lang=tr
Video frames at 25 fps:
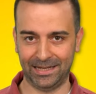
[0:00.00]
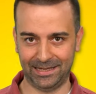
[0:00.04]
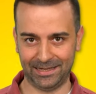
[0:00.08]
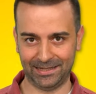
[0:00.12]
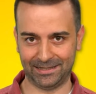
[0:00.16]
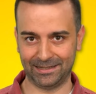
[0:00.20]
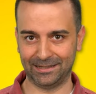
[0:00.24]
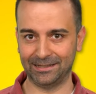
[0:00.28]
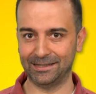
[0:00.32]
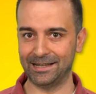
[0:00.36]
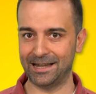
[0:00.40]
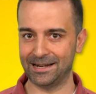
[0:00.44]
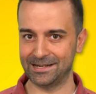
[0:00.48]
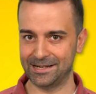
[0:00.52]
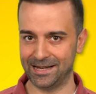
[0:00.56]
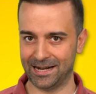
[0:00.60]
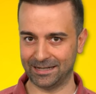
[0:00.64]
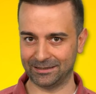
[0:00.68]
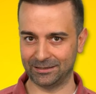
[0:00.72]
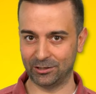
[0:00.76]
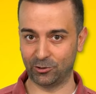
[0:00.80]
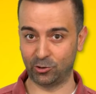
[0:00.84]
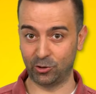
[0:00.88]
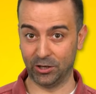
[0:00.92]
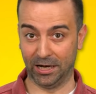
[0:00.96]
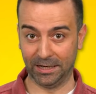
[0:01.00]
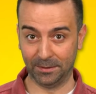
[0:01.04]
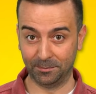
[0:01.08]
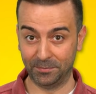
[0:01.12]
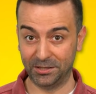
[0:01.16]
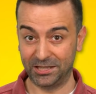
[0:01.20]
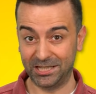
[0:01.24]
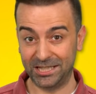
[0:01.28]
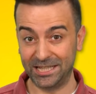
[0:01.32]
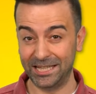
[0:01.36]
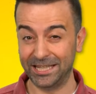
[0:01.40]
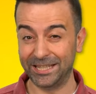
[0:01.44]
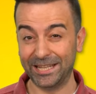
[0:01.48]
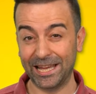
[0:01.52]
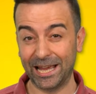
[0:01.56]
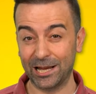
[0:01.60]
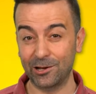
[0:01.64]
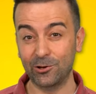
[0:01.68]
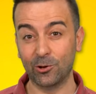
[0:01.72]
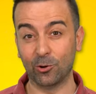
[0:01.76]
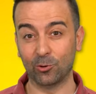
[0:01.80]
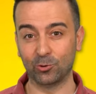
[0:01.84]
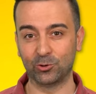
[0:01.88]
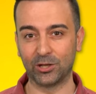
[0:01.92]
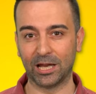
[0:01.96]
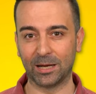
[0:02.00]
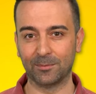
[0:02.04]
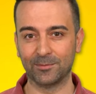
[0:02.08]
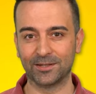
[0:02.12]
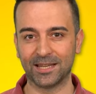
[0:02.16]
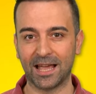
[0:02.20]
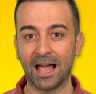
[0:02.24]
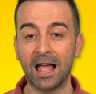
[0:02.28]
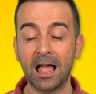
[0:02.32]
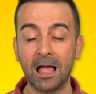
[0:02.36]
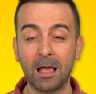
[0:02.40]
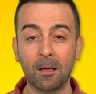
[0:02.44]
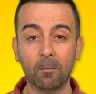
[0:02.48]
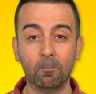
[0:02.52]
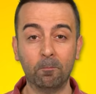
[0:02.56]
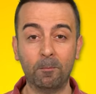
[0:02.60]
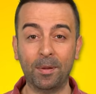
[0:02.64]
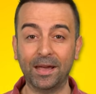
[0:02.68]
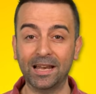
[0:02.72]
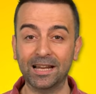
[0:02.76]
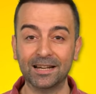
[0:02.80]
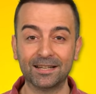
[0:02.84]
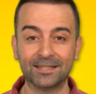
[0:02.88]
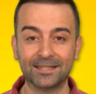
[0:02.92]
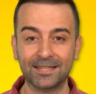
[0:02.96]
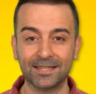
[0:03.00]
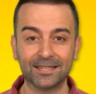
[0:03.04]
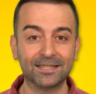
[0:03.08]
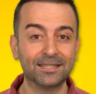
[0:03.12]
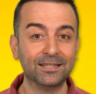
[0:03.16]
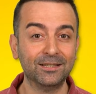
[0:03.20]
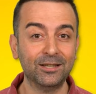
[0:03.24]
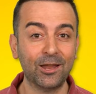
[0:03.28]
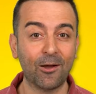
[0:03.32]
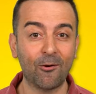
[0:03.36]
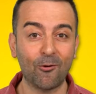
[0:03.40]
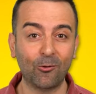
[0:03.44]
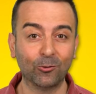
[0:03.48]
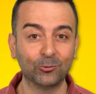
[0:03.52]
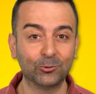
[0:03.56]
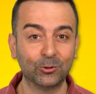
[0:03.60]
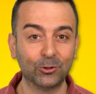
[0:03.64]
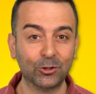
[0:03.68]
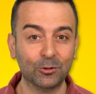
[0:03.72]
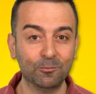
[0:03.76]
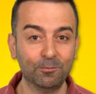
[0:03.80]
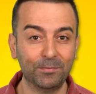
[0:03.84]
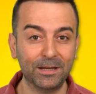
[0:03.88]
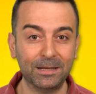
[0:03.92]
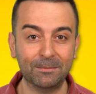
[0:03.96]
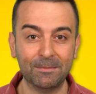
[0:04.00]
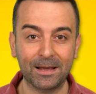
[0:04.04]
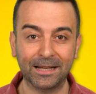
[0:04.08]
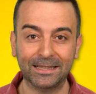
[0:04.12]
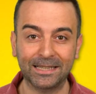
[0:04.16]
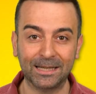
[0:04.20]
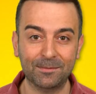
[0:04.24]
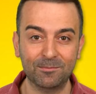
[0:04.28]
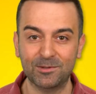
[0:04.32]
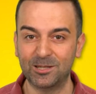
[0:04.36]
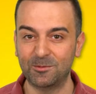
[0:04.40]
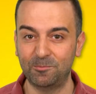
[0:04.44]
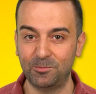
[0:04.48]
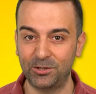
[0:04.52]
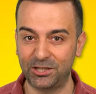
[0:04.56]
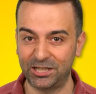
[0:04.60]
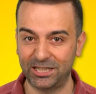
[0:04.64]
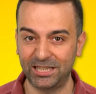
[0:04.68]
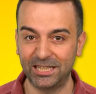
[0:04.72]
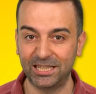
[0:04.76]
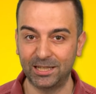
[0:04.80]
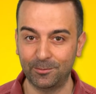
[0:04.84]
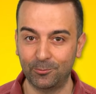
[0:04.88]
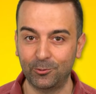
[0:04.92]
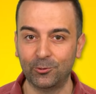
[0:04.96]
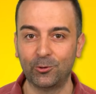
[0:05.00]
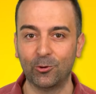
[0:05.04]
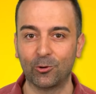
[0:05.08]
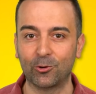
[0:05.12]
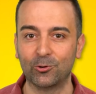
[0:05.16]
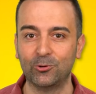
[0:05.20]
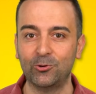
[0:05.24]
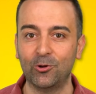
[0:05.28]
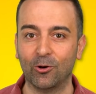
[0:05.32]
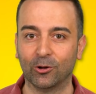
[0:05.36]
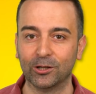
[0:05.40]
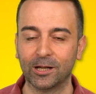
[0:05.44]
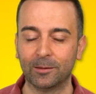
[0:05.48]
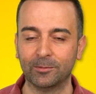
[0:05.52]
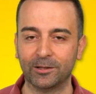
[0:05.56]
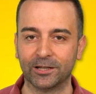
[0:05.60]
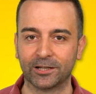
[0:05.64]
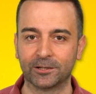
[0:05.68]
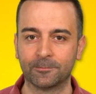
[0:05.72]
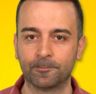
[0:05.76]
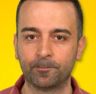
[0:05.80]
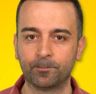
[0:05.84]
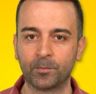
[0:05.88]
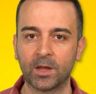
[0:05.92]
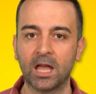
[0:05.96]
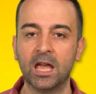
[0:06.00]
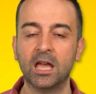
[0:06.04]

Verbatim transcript: Yazılılar yaklaşıyor yani bir şey geliyor üzerimize. Belirsiz, ne olduğunu bilmediğimiz bir şey gibi görünüyor olabilir.